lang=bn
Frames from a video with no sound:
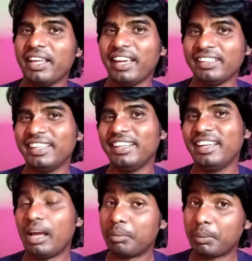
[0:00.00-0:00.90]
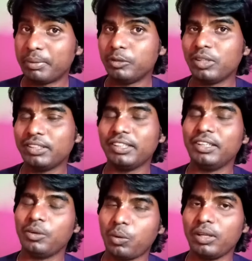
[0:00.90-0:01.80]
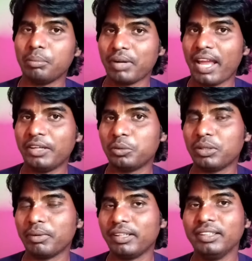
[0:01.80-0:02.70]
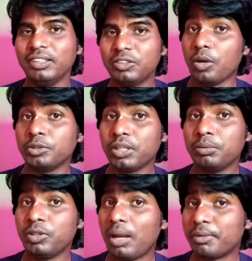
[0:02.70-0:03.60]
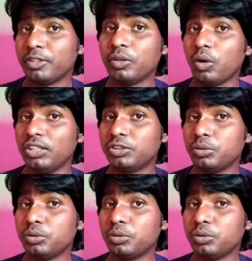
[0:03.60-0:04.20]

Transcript: মানে একদিন আপনার ফিউচারটি অনেক ব্রাইট হতে পারে তো নমস্কার বন্ধুরা আপনি যদি কলেজ